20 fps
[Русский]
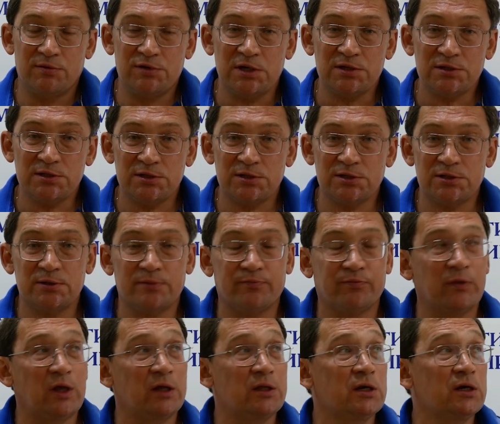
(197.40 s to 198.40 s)
В
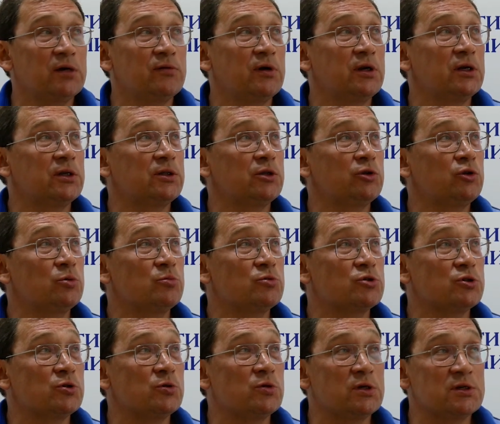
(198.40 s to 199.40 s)
частности, они говорят о том,
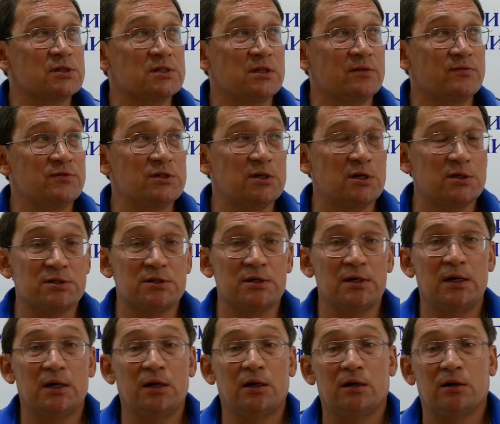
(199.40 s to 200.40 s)
что если взять
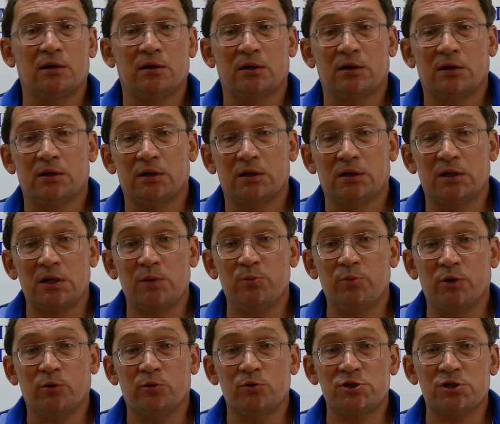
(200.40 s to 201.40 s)
э,
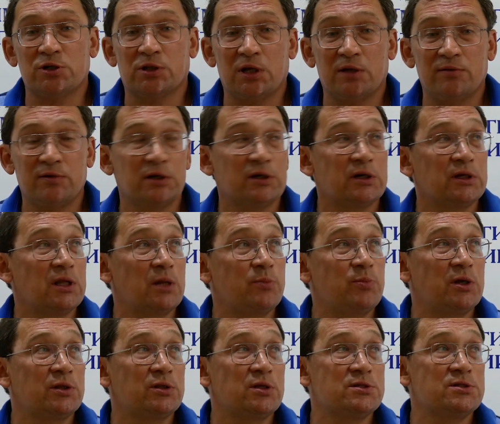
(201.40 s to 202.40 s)
эмбрион человека на
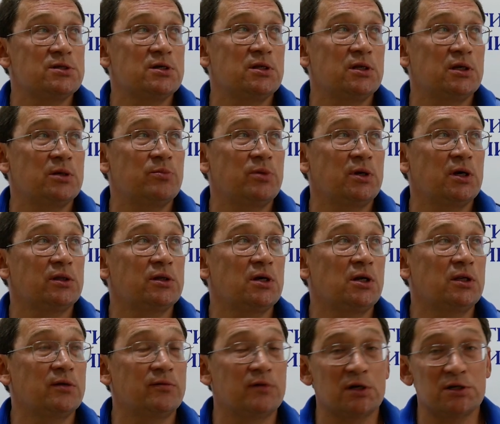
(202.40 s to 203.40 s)
пятый день
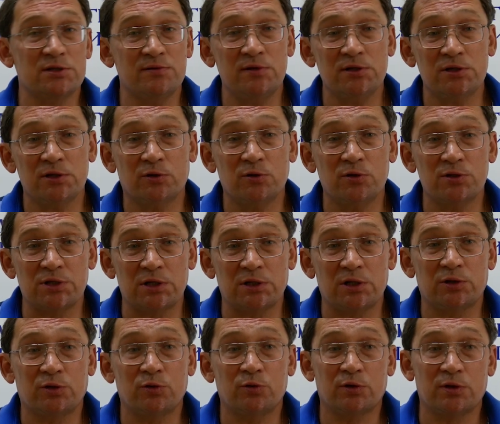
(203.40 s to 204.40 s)
эмбрионального развития, то есть
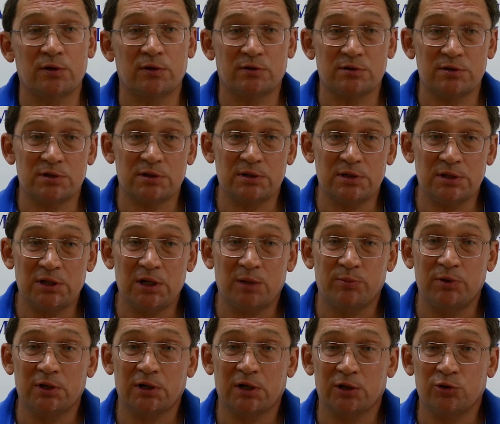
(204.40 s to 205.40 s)
это тот э,
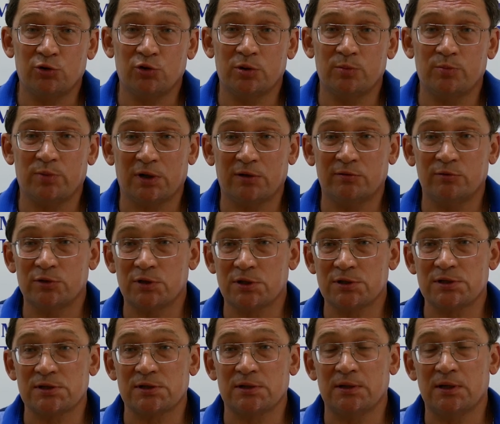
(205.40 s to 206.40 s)
этап, на котором
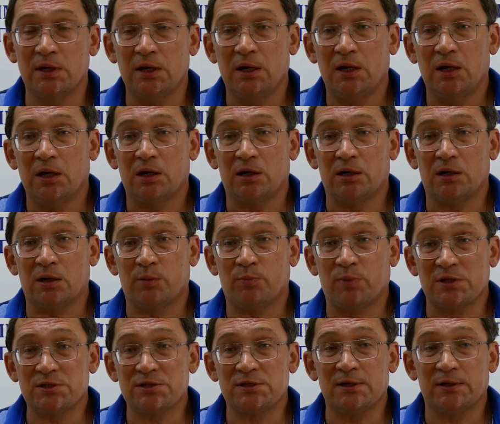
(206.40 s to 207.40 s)
проводится э,
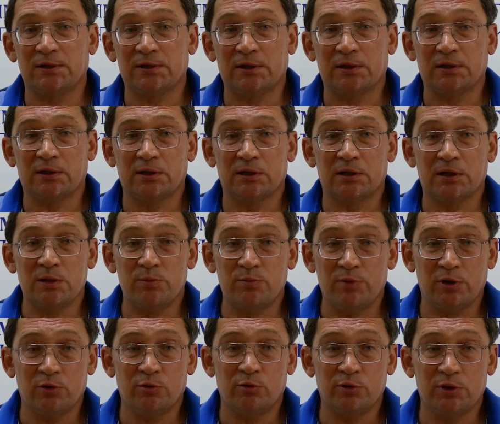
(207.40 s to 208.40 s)
подсадка
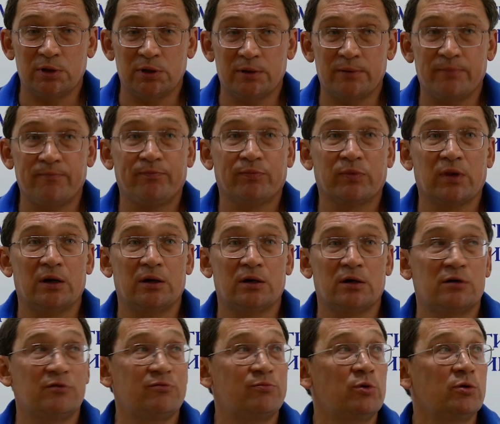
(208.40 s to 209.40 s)
эмбриона
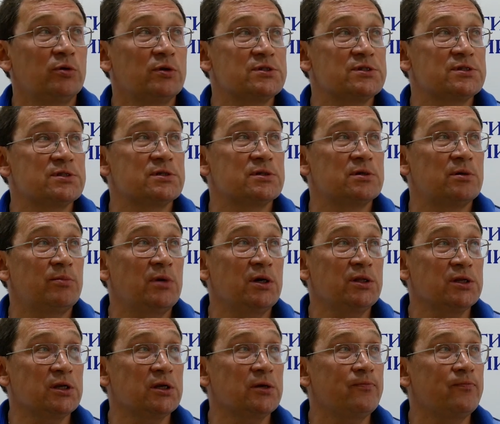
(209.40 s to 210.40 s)
в полость
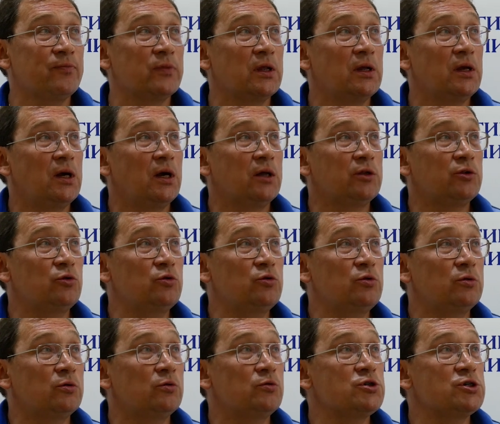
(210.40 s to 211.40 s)
матки,
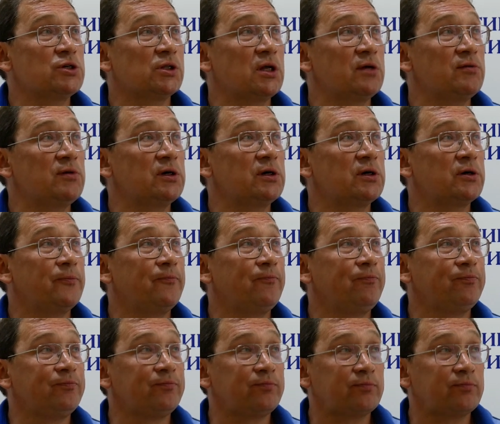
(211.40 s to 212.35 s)
то у человека